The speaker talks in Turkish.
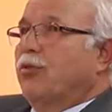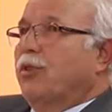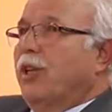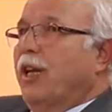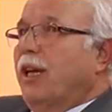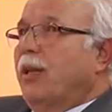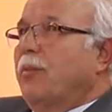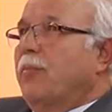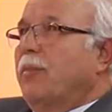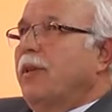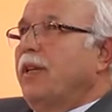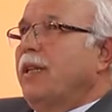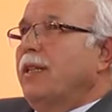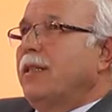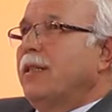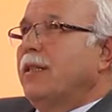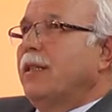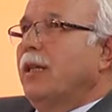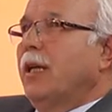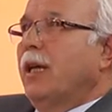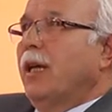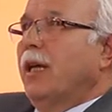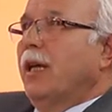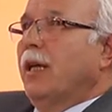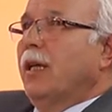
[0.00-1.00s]
Yani biz
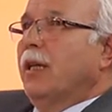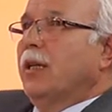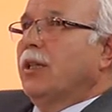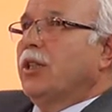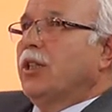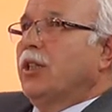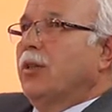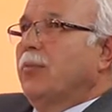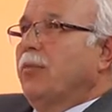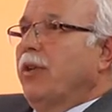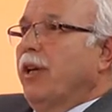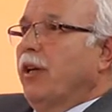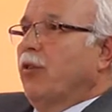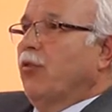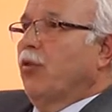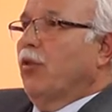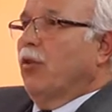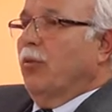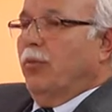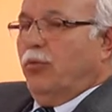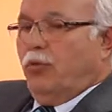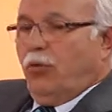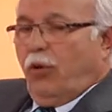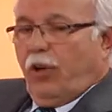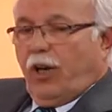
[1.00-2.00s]
şimdi
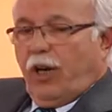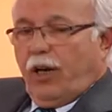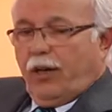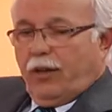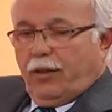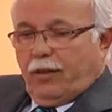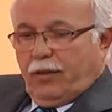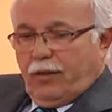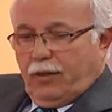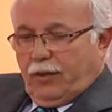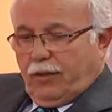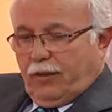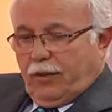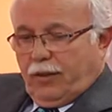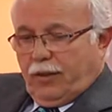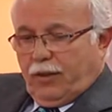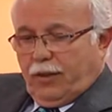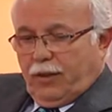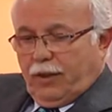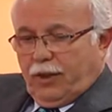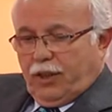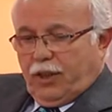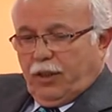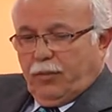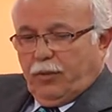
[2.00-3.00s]
ekonomi dolar
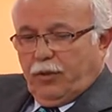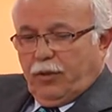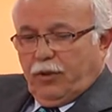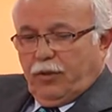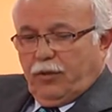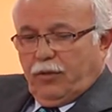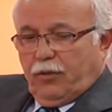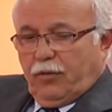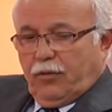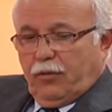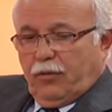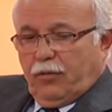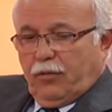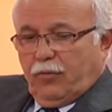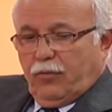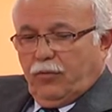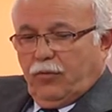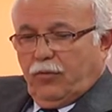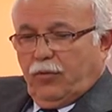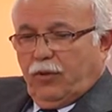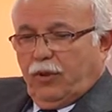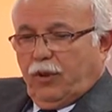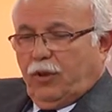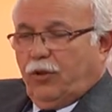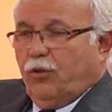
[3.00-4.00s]

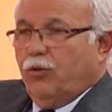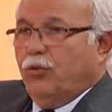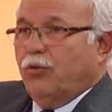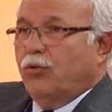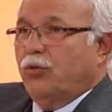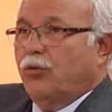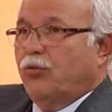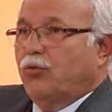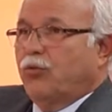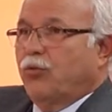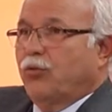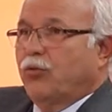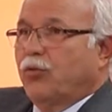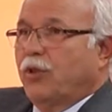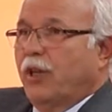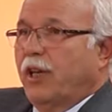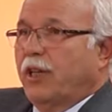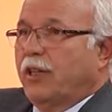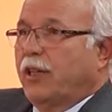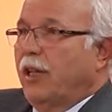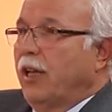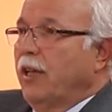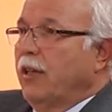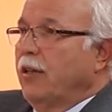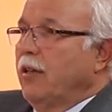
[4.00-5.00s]
2200 e,
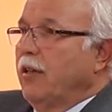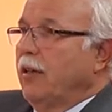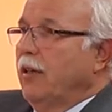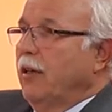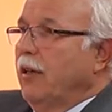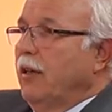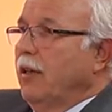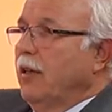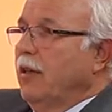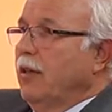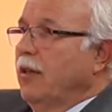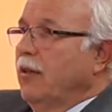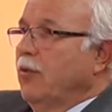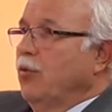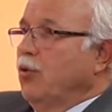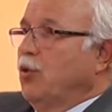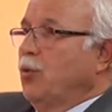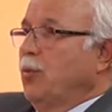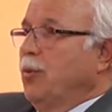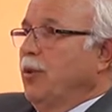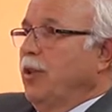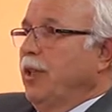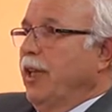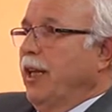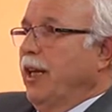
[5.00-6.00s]
300'lerden
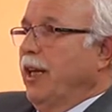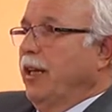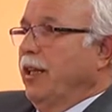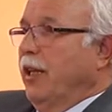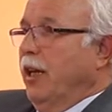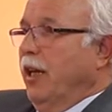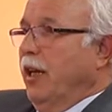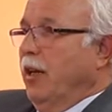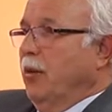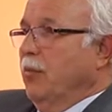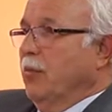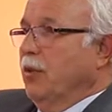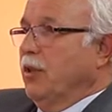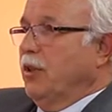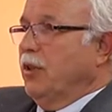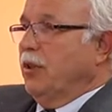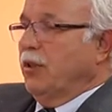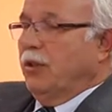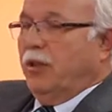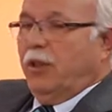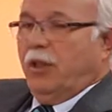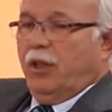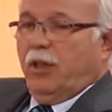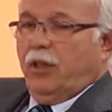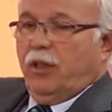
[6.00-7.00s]
3000'lere dayanmış.
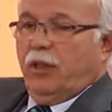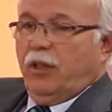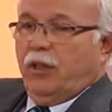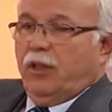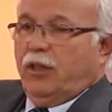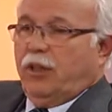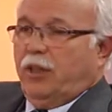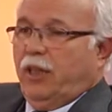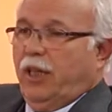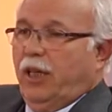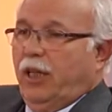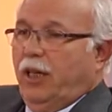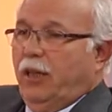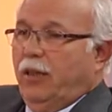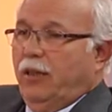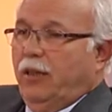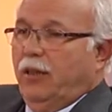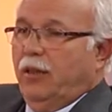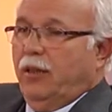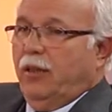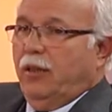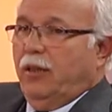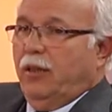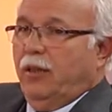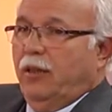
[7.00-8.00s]
İşte
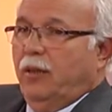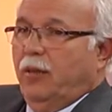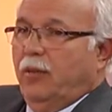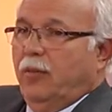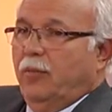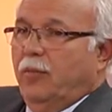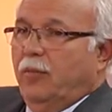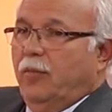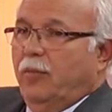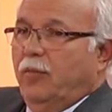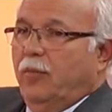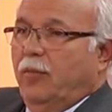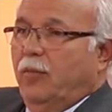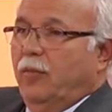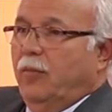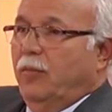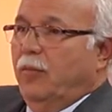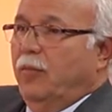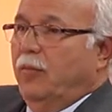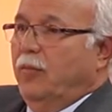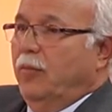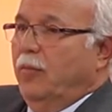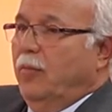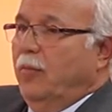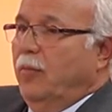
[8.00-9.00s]
e,
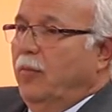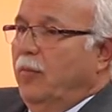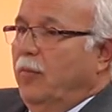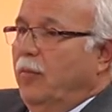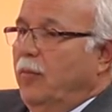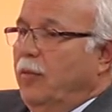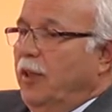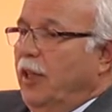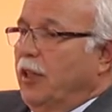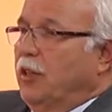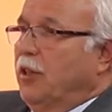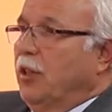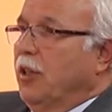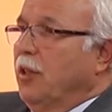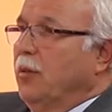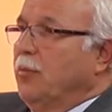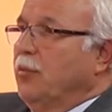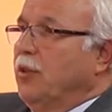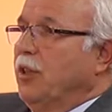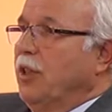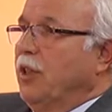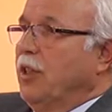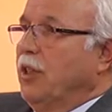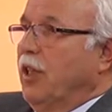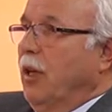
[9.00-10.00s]

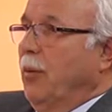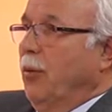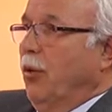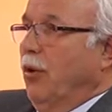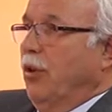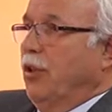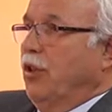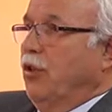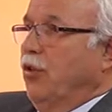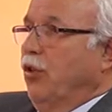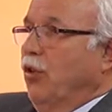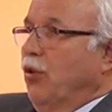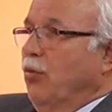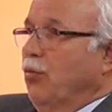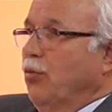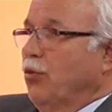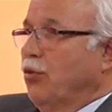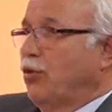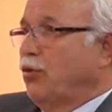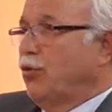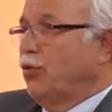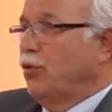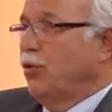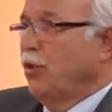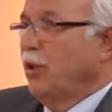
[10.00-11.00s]
yatırımcı demoralize
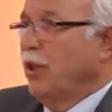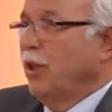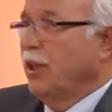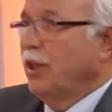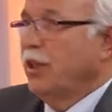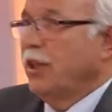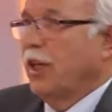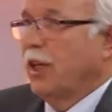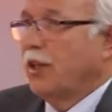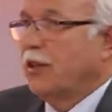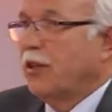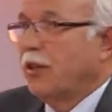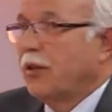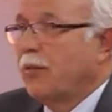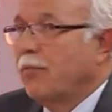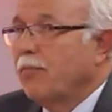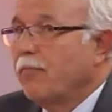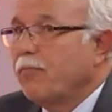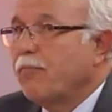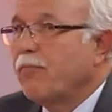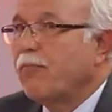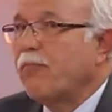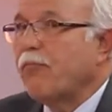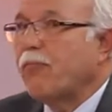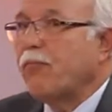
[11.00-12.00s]
olmuş. 3000 liraya Yat-
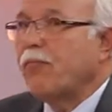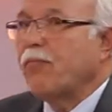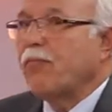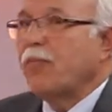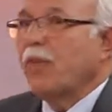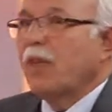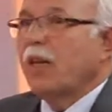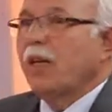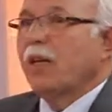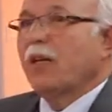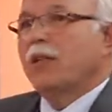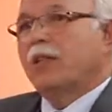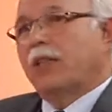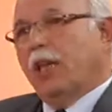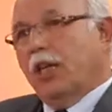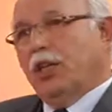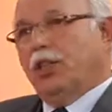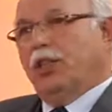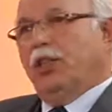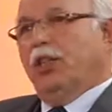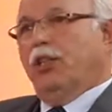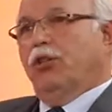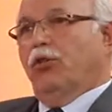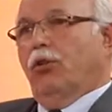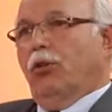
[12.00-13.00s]
geçtiği de oldu.
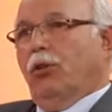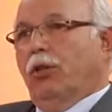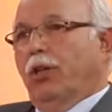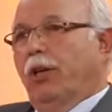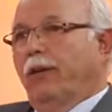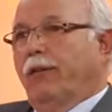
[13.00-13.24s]
Geçtiği de oldu. Evet.